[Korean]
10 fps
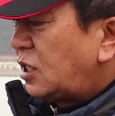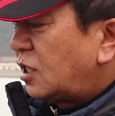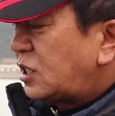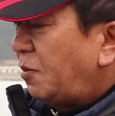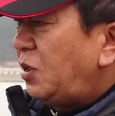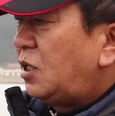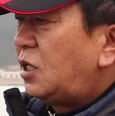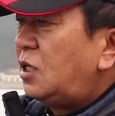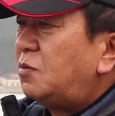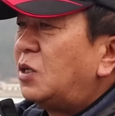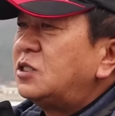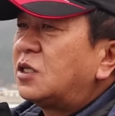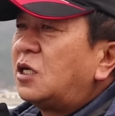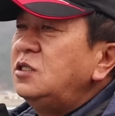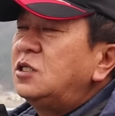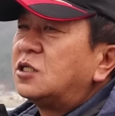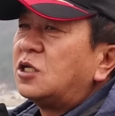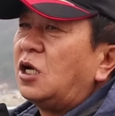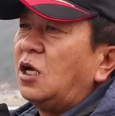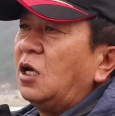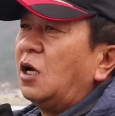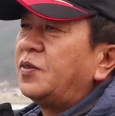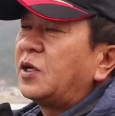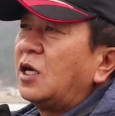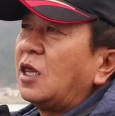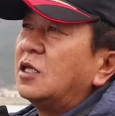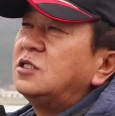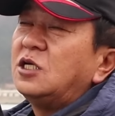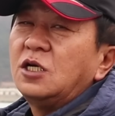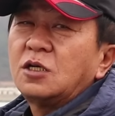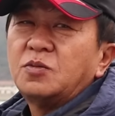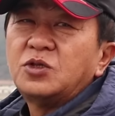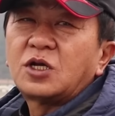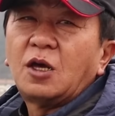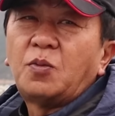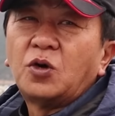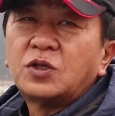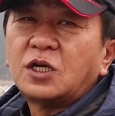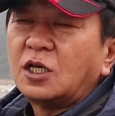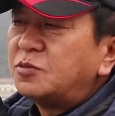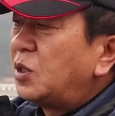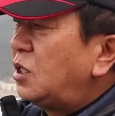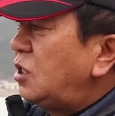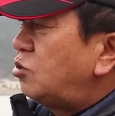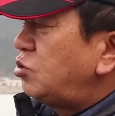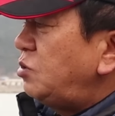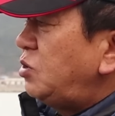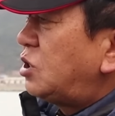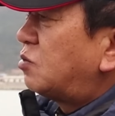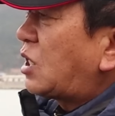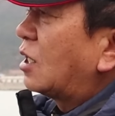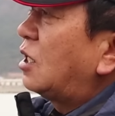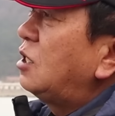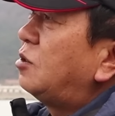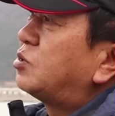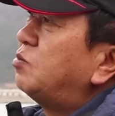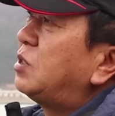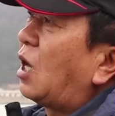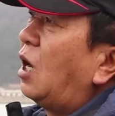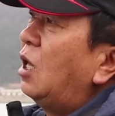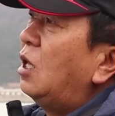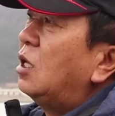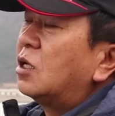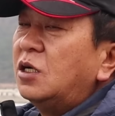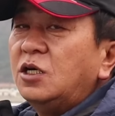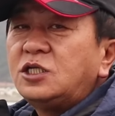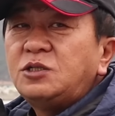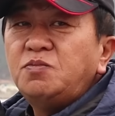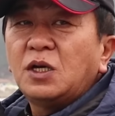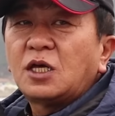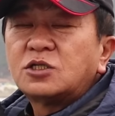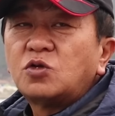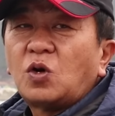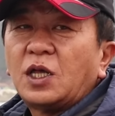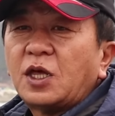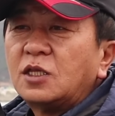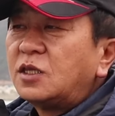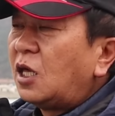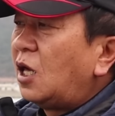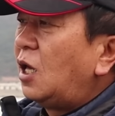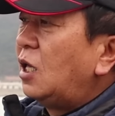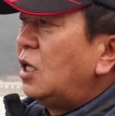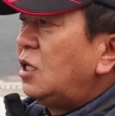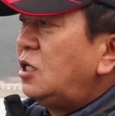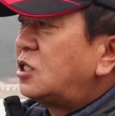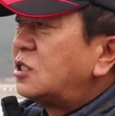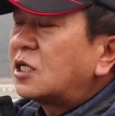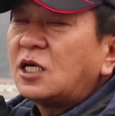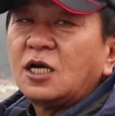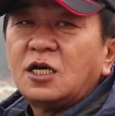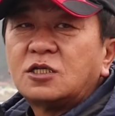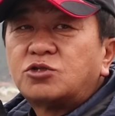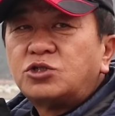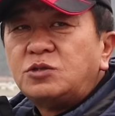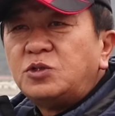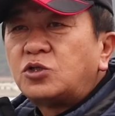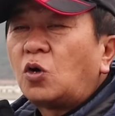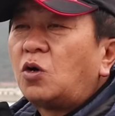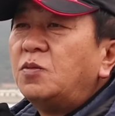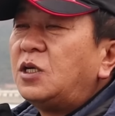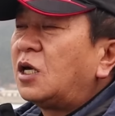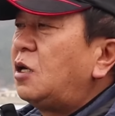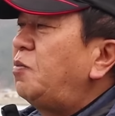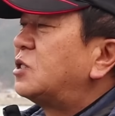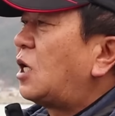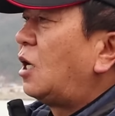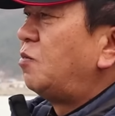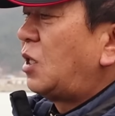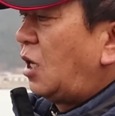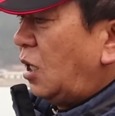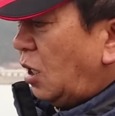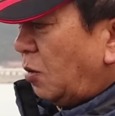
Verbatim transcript: 제가 채비를 먼저 던져서 어떻게 되는지 여러분들께 보여드리겠습니다. 여기 수심이 지금 상당히 깊습니다. 거의 10m 정도가 되는데 이 선착장이라서 수심이 조금 이래 깊은 상황입니다.